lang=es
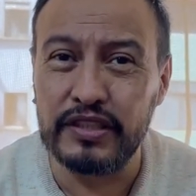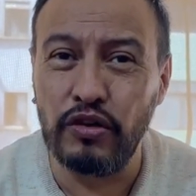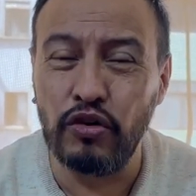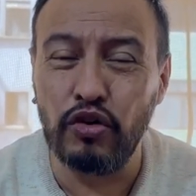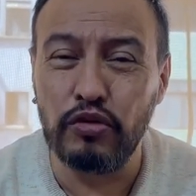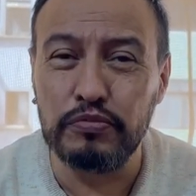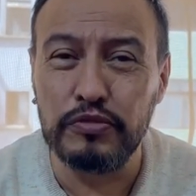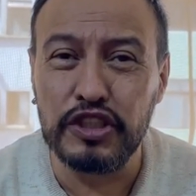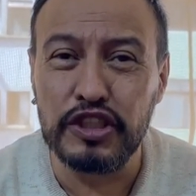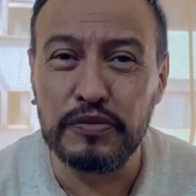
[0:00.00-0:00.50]
lo
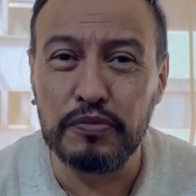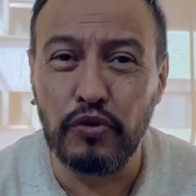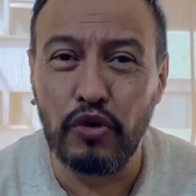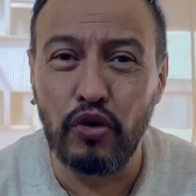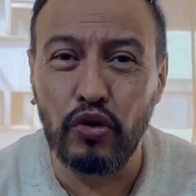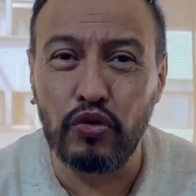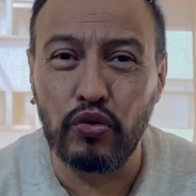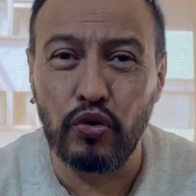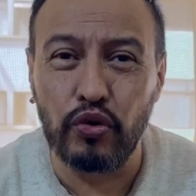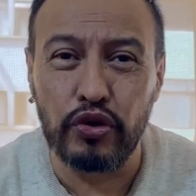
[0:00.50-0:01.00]
mismo
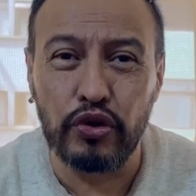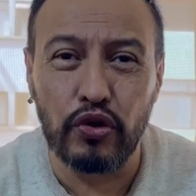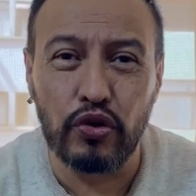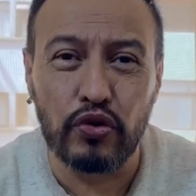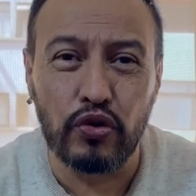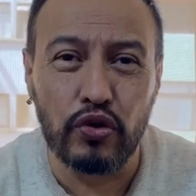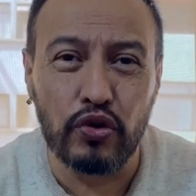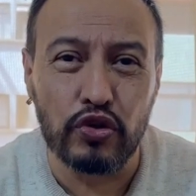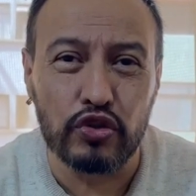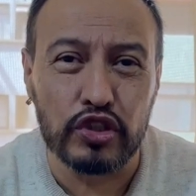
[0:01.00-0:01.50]
ocurrió
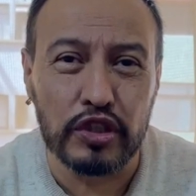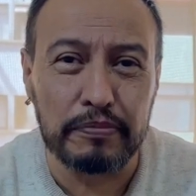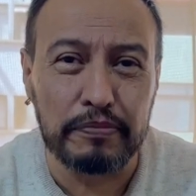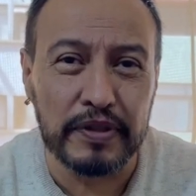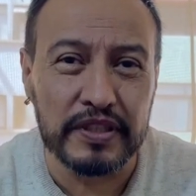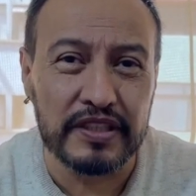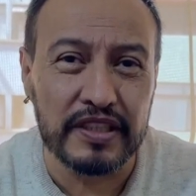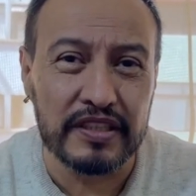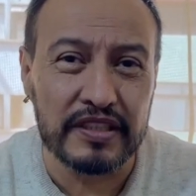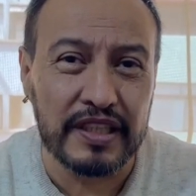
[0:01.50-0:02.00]
con los
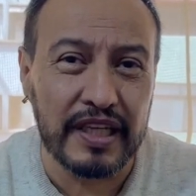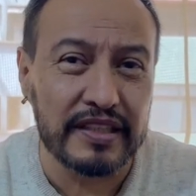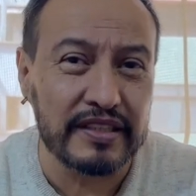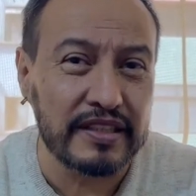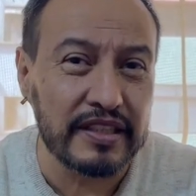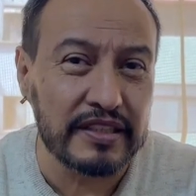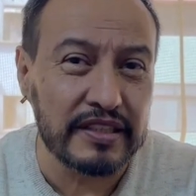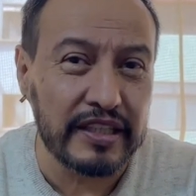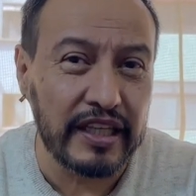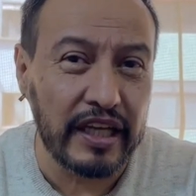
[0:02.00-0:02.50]

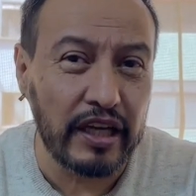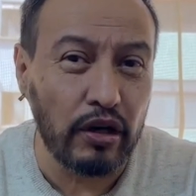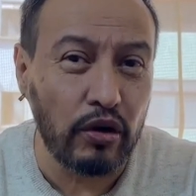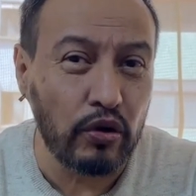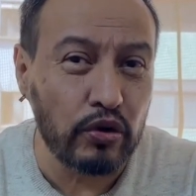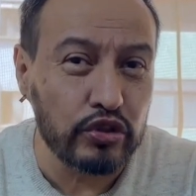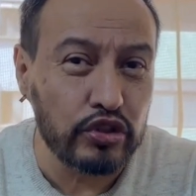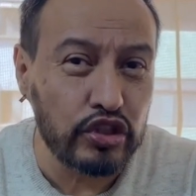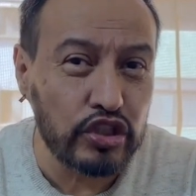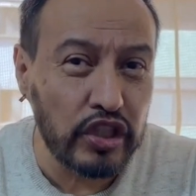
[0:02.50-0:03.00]
representantes de
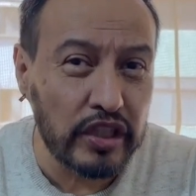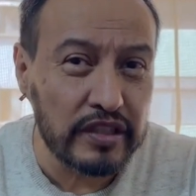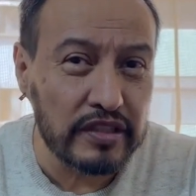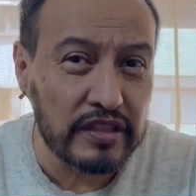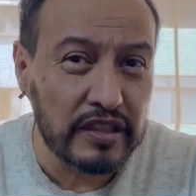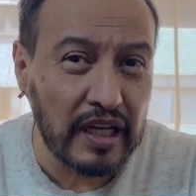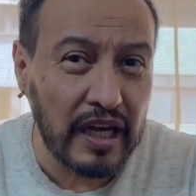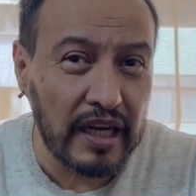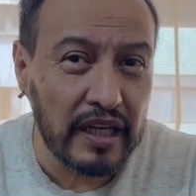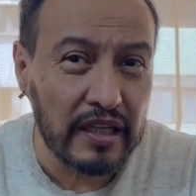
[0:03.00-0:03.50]

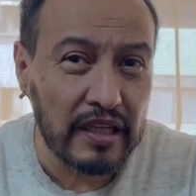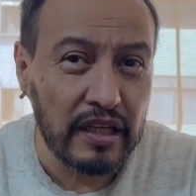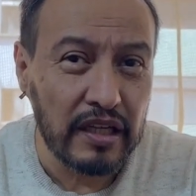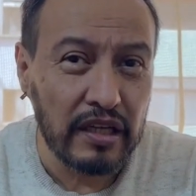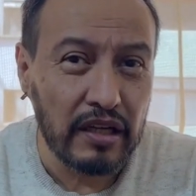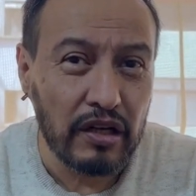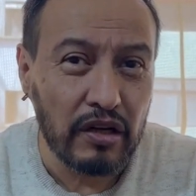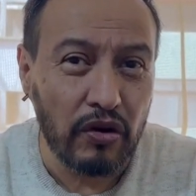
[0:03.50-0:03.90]
80